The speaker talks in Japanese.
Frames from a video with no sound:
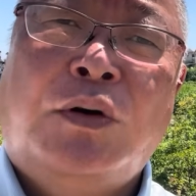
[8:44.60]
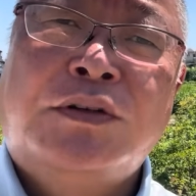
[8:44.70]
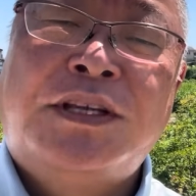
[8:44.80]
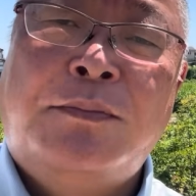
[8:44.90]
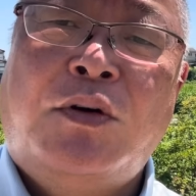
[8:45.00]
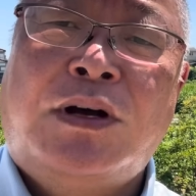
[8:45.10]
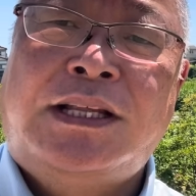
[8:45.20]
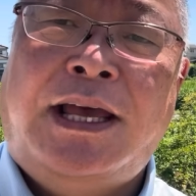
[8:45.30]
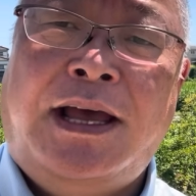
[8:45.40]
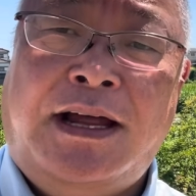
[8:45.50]
専門
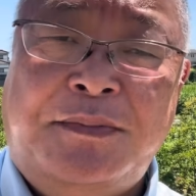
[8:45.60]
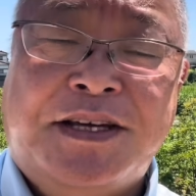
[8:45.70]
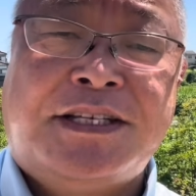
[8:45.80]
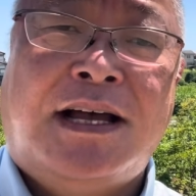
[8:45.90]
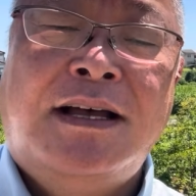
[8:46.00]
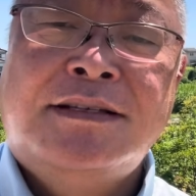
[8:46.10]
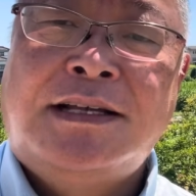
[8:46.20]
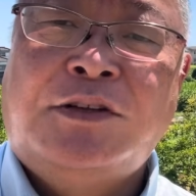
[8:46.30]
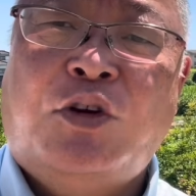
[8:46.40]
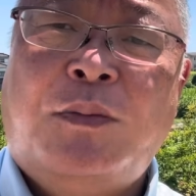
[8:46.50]
家でありました
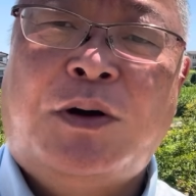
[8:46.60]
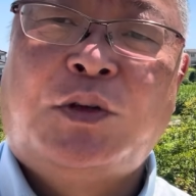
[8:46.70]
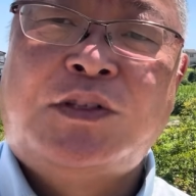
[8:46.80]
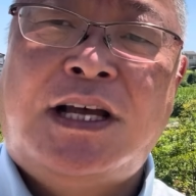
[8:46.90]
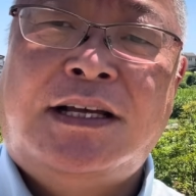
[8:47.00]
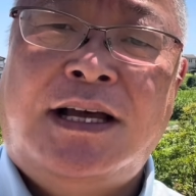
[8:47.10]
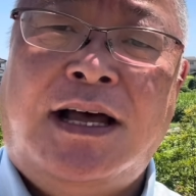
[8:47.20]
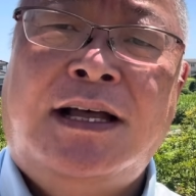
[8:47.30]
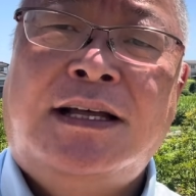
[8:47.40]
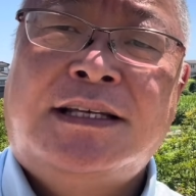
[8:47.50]
佐藤誠さん
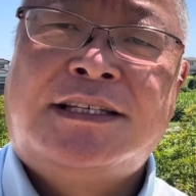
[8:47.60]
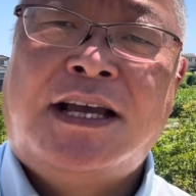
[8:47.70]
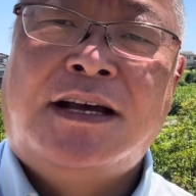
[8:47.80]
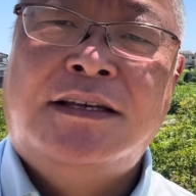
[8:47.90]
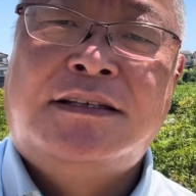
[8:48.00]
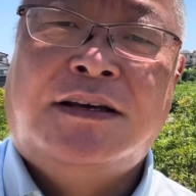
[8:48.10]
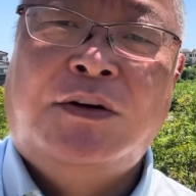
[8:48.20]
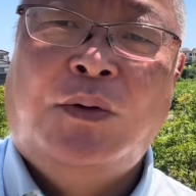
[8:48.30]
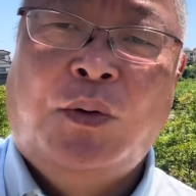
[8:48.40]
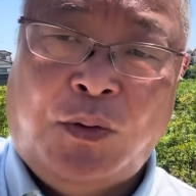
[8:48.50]
が記者会見
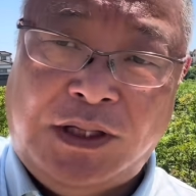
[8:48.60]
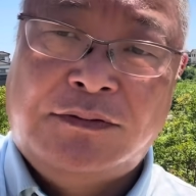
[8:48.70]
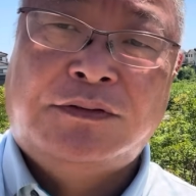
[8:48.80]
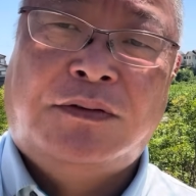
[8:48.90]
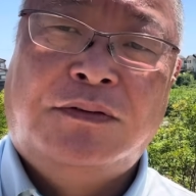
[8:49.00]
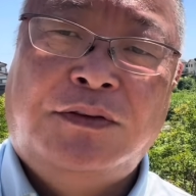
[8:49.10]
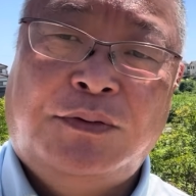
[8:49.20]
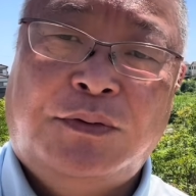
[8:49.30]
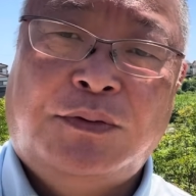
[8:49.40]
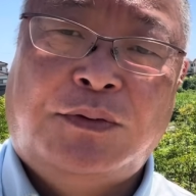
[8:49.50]
を行うとい
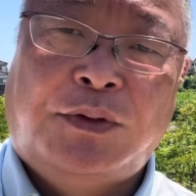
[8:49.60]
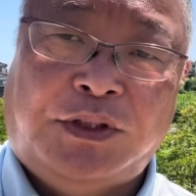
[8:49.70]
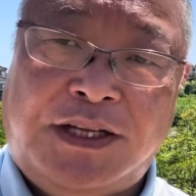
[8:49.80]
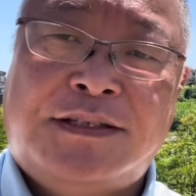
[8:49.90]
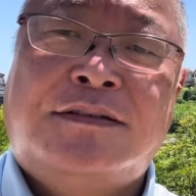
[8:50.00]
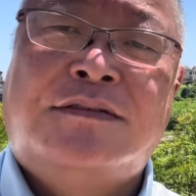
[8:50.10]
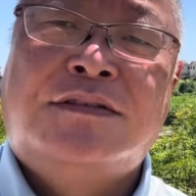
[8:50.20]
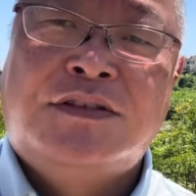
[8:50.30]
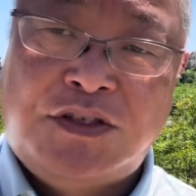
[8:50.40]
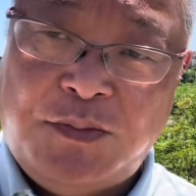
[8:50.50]
うことです
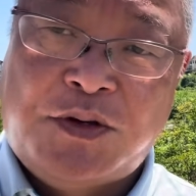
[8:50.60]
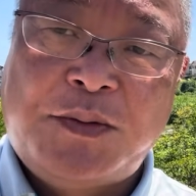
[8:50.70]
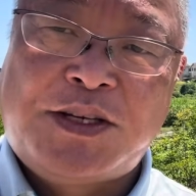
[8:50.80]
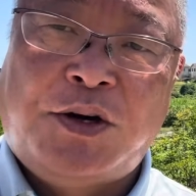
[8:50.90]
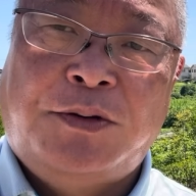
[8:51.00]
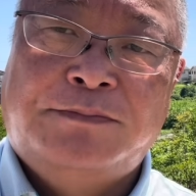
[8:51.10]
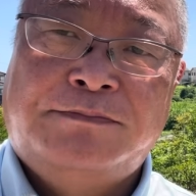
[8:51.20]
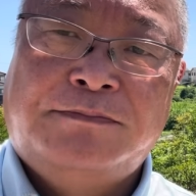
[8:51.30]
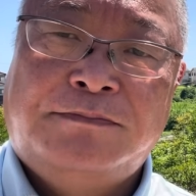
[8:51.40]
注目しましょう